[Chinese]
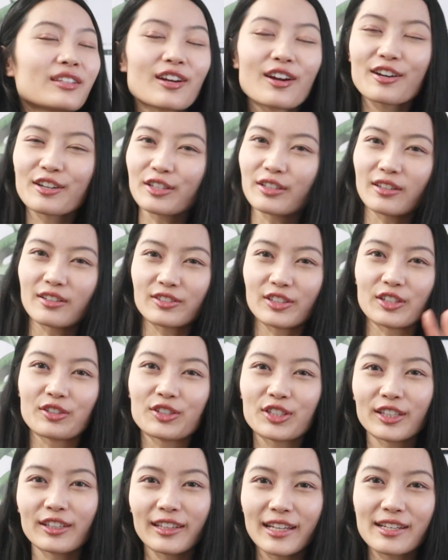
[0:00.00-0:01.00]
第二个人
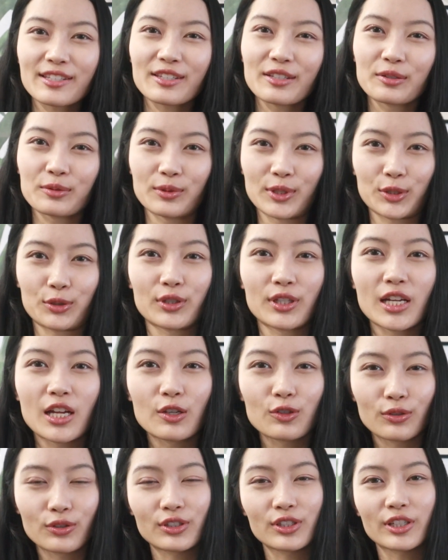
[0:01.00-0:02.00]
生 lesson 我学到
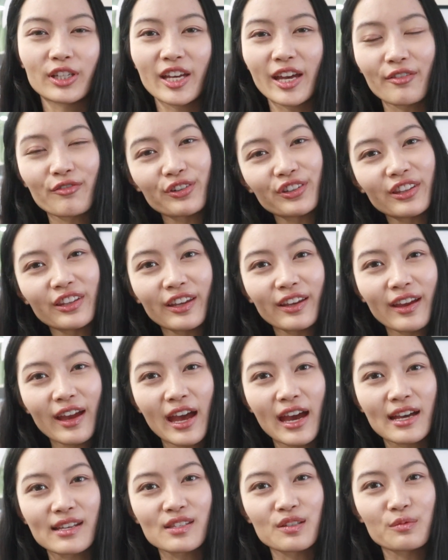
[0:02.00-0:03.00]
的就是 everything
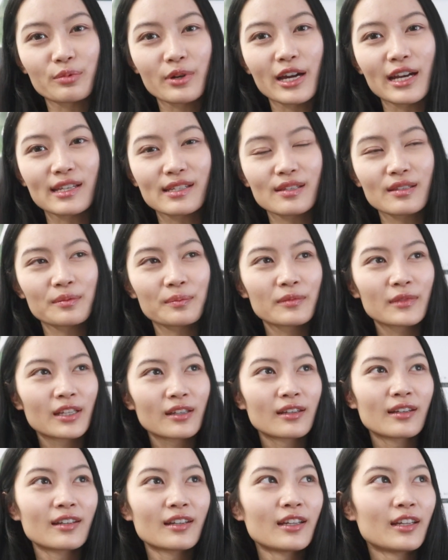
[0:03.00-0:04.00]
has a price。
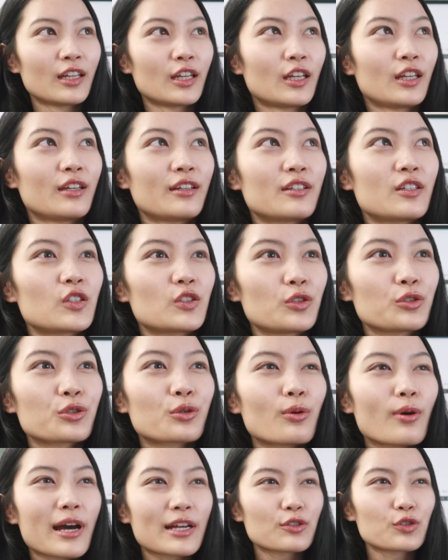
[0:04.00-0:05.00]
这句
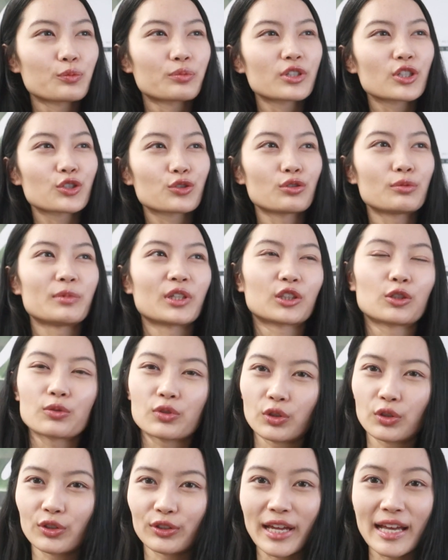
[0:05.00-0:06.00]
话就不是说每个东
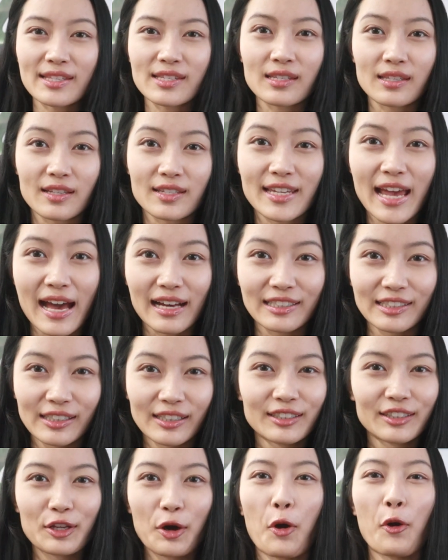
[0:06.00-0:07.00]
西都有它自己的价格
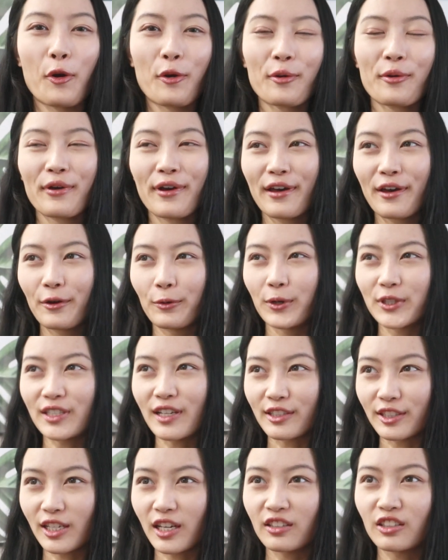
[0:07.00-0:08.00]
，no， 我
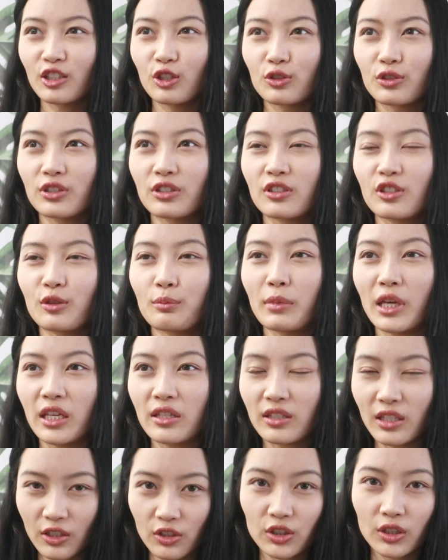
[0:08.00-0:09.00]
想强调的是每一
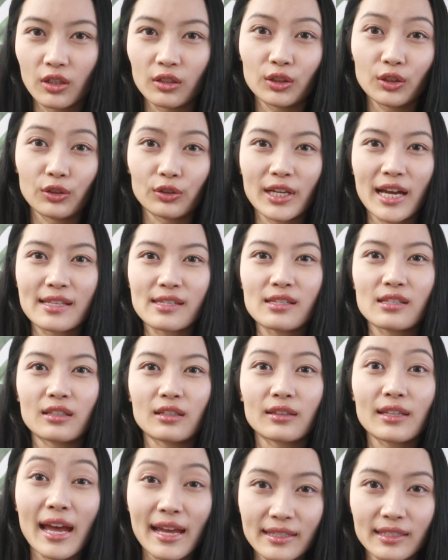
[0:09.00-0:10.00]
件事儿都有它自己
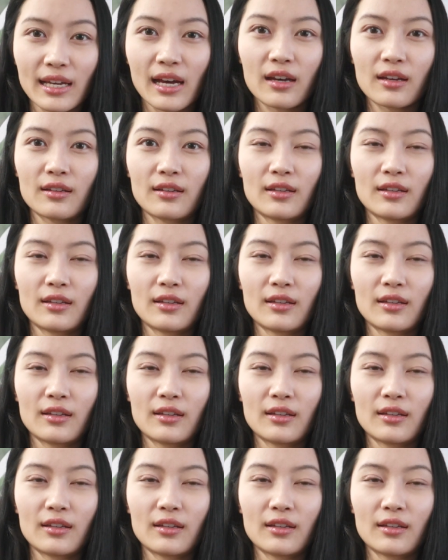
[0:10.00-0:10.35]
的代价。